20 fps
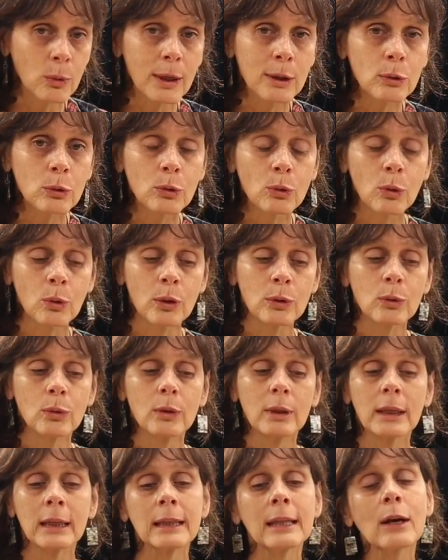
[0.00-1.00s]
do ano
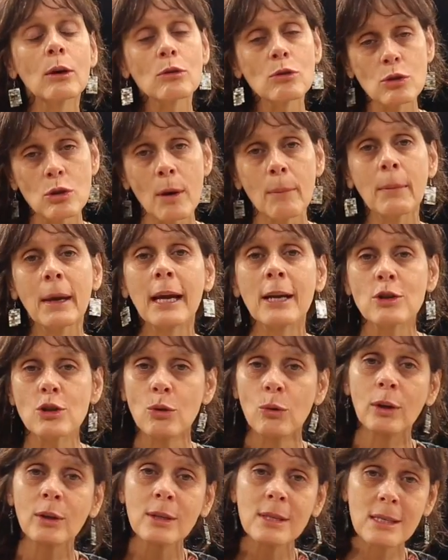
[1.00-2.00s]
todo e não
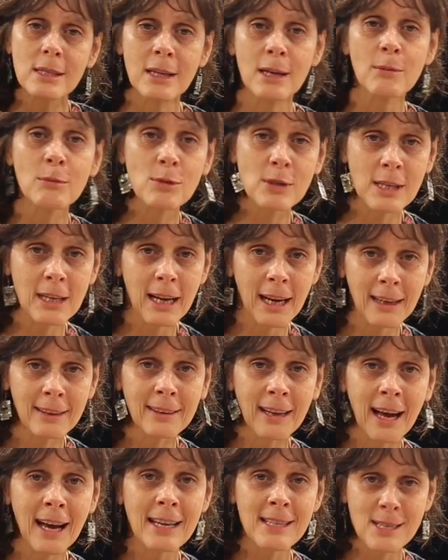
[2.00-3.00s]
somente quando estamos em
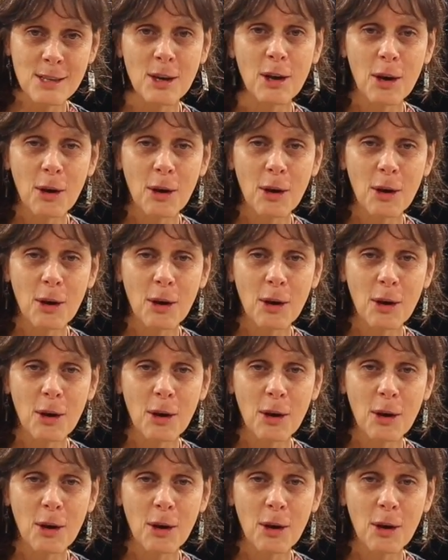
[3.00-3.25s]
cartaz